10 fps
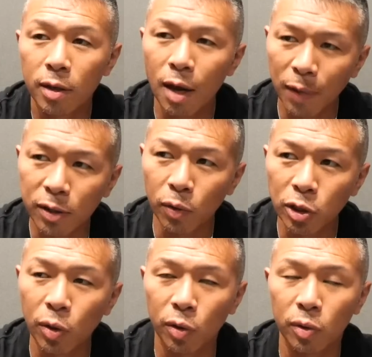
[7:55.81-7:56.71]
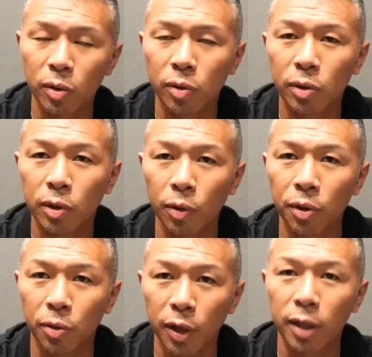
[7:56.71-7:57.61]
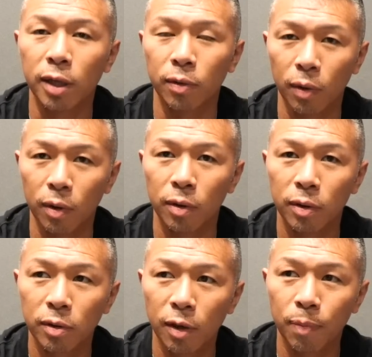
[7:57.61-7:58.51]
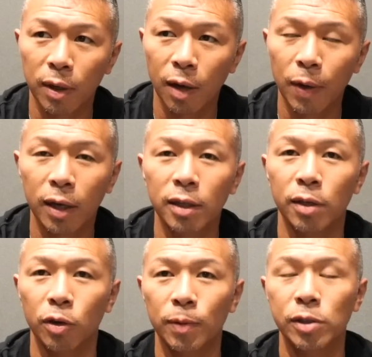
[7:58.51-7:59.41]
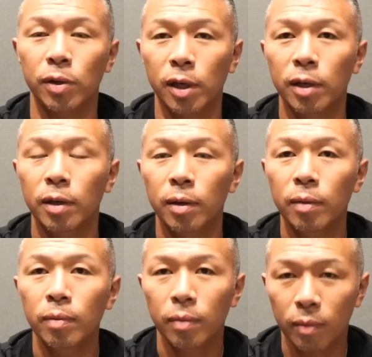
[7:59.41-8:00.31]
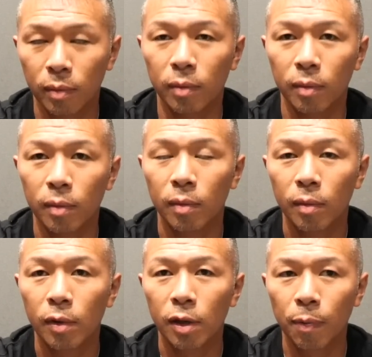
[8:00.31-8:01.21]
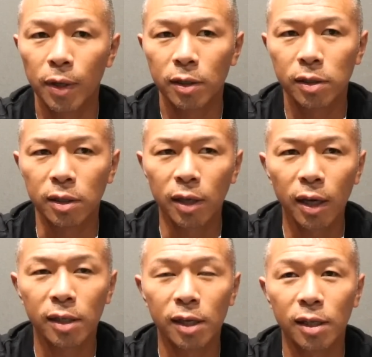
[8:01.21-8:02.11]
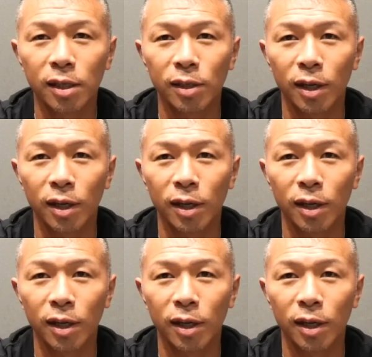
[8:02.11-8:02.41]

いやまあその人の距離の取り方とやっぱ構え方によりますよねうんやっぱいやすげえやりづらい選